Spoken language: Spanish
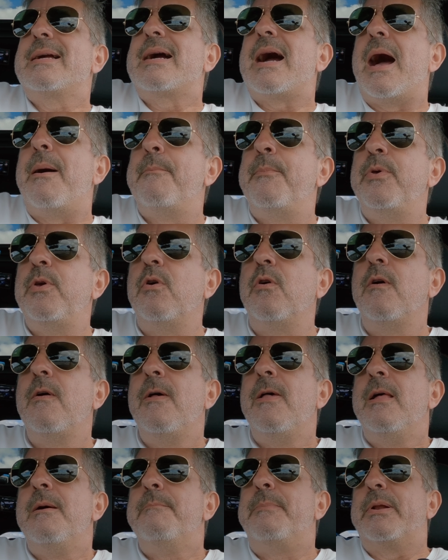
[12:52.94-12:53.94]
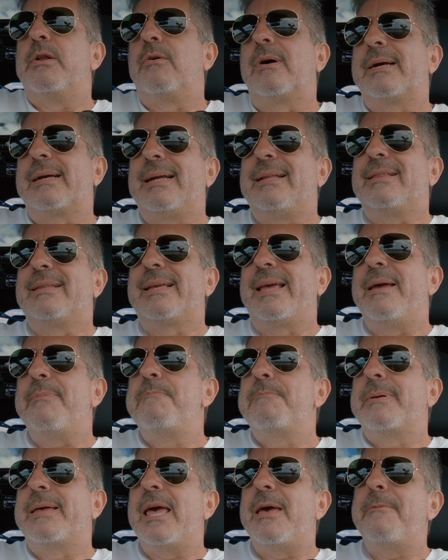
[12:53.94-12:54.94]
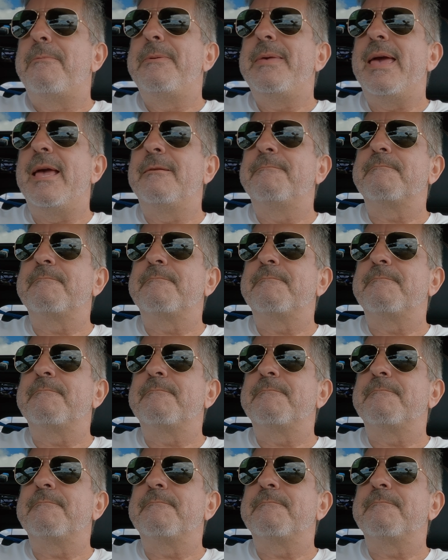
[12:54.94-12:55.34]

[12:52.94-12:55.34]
cambio, pero que, que es bien,